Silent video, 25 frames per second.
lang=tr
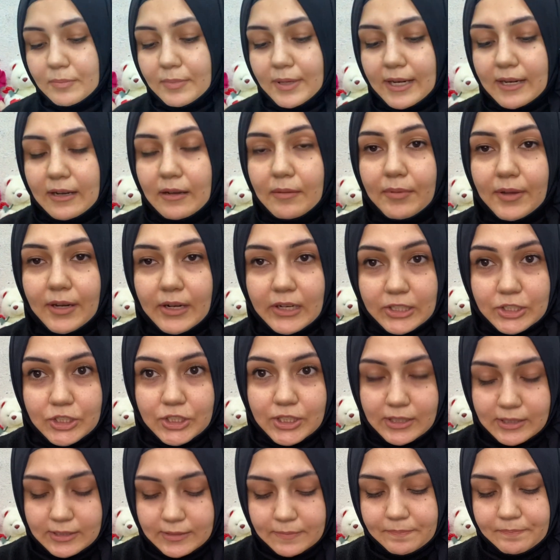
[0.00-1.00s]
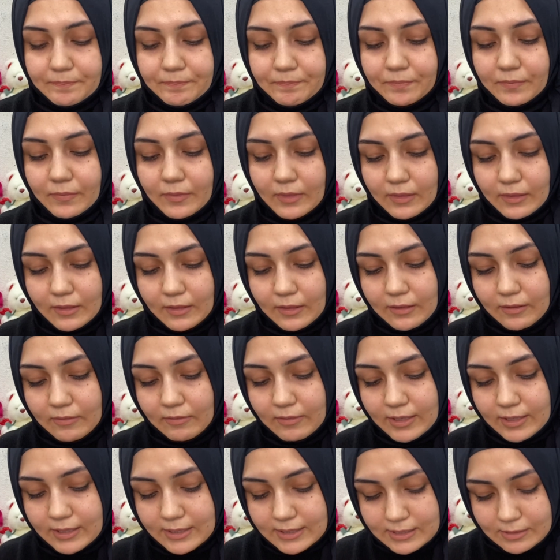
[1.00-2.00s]
beraber açalım
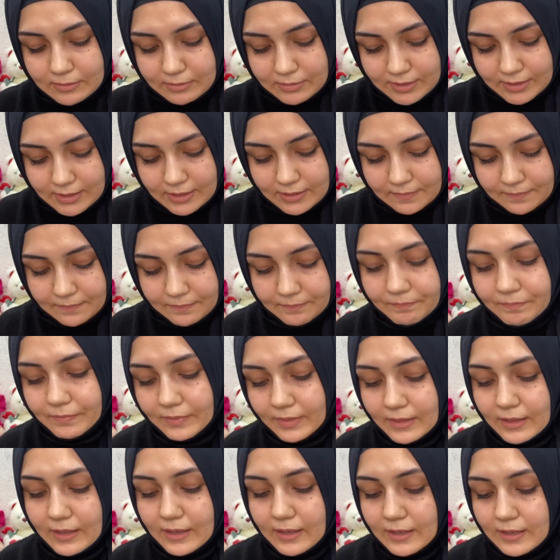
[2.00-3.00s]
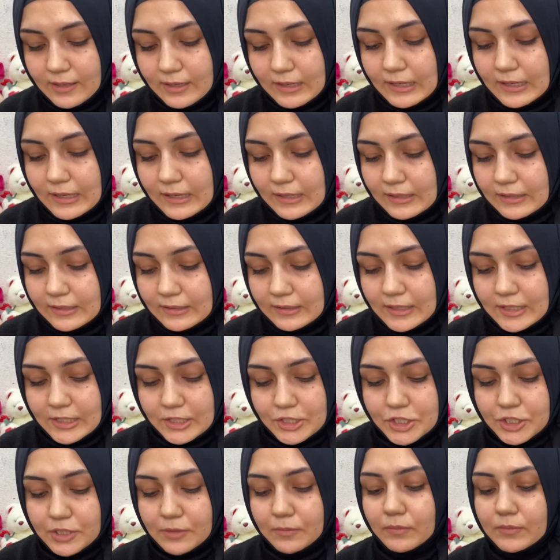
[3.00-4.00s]
ve nasıl bir
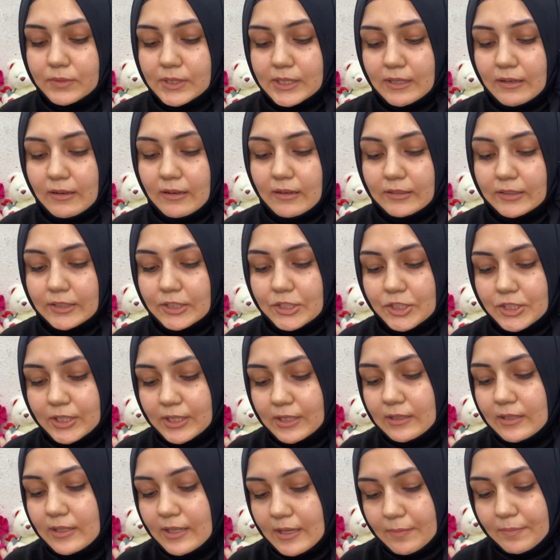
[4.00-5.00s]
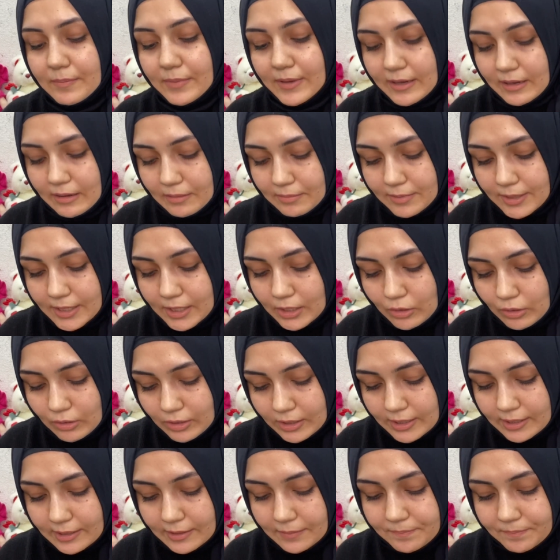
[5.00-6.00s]
değişim sağlayacağını hep beraber görelim.